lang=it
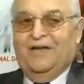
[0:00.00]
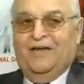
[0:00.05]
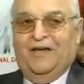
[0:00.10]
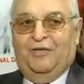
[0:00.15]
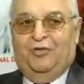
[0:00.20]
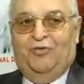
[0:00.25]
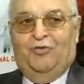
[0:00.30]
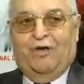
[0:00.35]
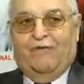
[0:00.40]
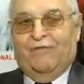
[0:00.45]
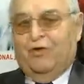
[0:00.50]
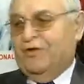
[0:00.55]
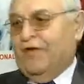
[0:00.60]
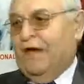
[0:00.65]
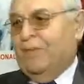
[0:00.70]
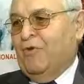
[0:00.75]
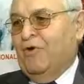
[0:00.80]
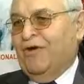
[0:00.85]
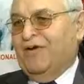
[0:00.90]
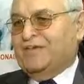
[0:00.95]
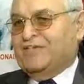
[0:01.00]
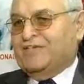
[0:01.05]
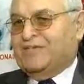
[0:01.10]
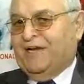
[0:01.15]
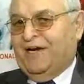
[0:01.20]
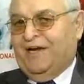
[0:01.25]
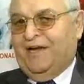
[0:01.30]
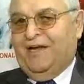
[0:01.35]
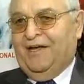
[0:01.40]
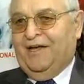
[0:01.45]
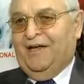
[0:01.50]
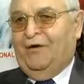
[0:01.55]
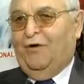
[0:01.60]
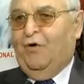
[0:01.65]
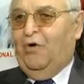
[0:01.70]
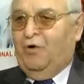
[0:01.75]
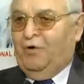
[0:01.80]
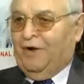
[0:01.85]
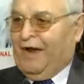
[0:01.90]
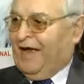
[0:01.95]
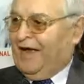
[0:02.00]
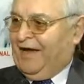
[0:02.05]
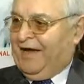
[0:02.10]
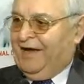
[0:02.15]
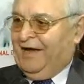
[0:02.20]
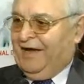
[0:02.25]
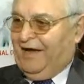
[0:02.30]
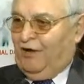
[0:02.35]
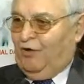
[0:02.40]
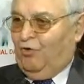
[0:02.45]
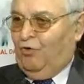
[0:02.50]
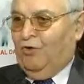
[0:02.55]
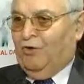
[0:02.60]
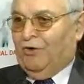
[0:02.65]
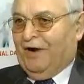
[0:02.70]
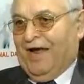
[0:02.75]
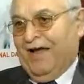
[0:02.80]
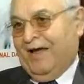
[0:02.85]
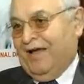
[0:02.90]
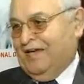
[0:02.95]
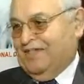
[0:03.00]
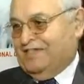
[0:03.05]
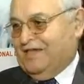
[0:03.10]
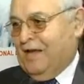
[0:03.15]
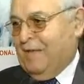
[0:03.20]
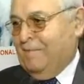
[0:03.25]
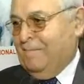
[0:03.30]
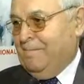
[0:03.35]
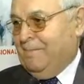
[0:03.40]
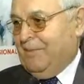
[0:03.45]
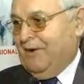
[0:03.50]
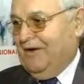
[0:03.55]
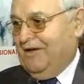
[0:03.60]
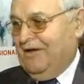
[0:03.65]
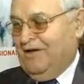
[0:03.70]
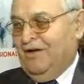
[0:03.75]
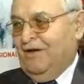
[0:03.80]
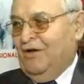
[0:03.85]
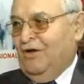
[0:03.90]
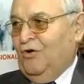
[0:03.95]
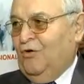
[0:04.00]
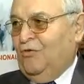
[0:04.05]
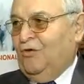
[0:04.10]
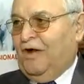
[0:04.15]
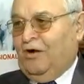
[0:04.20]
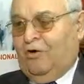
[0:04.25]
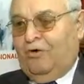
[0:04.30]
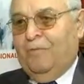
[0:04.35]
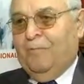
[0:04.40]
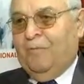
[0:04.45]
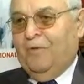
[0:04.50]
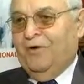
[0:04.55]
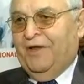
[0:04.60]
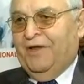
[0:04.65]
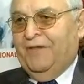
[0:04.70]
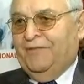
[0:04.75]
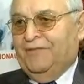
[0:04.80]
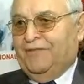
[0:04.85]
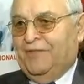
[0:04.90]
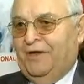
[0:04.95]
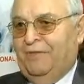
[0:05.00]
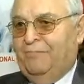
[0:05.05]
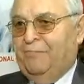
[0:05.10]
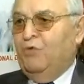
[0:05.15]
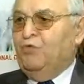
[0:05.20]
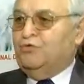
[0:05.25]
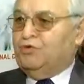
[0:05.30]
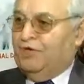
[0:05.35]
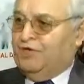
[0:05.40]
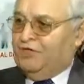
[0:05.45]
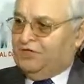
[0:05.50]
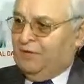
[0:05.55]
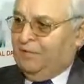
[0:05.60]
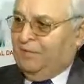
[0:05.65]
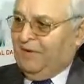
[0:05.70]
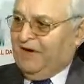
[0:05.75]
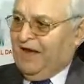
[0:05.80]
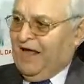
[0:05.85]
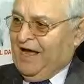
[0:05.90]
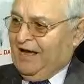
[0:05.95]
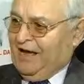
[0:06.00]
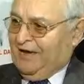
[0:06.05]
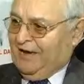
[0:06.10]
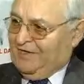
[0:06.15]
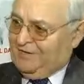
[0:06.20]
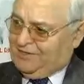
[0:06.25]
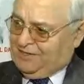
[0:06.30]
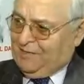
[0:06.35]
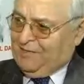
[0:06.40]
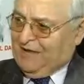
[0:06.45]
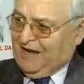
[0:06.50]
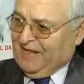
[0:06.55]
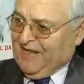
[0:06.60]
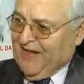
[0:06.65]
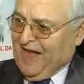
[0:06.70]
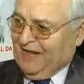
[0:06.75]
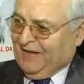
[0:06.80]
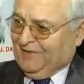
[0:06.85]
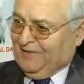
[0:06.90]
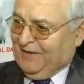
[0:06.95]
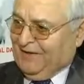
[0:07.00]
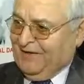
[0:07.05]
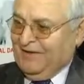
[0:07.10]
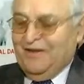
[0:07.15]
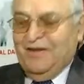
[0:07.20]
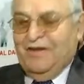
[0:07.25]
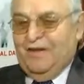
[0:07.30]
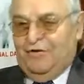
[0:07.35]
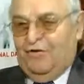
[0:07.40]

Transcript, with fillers: e dunque vogliamo essere ora e allora e sempre una componente multidisciplinare assieme agli altri,